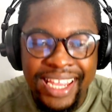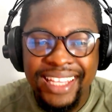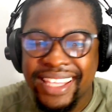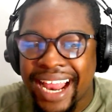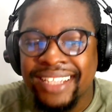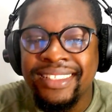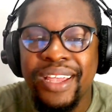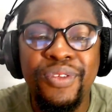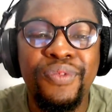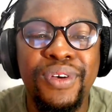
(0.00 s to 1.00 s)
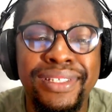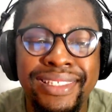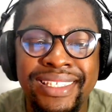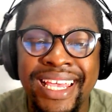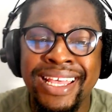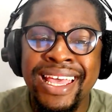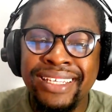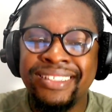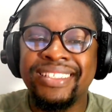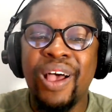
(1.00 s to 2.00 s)
trazendo você
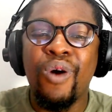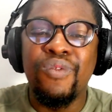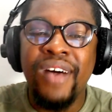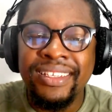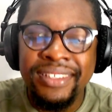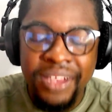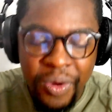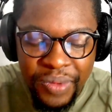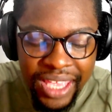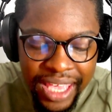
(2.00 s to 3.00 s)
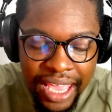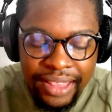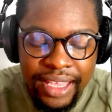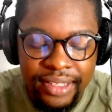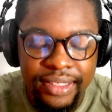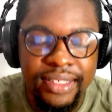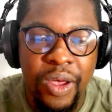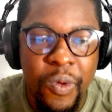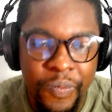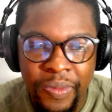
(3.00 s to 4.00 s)
salvação e
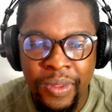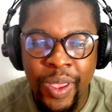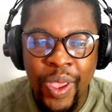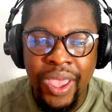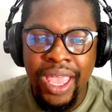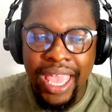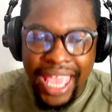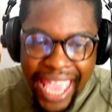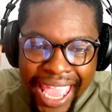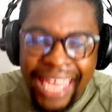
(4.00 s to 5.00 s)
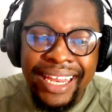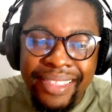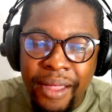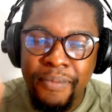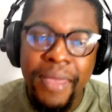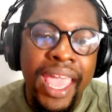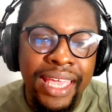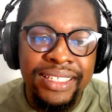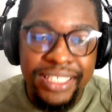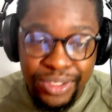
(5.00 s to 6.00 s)
redenção. Ele
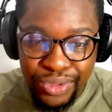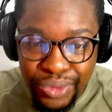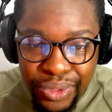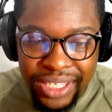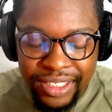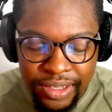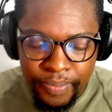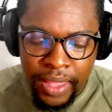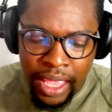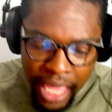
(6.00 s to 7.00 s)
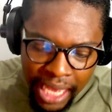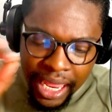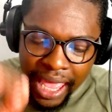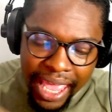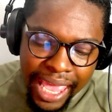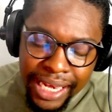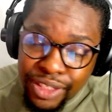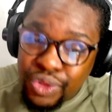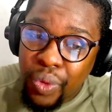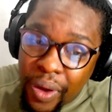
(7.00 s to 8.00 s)
também, Jesus, ele, ele,
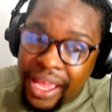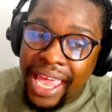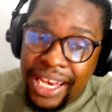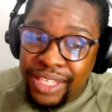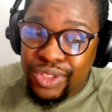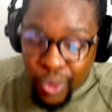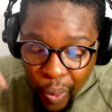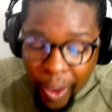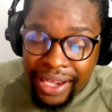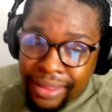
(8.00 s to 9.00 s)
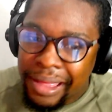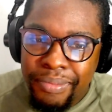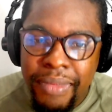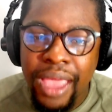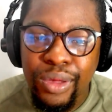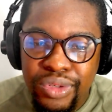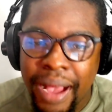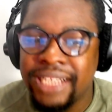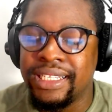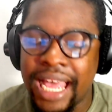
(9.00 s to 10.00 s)
escolhe, ele escolhe também os
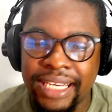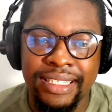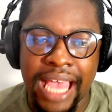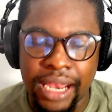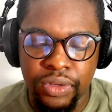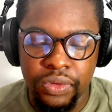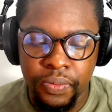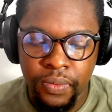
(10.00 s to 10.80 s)
marginalizados.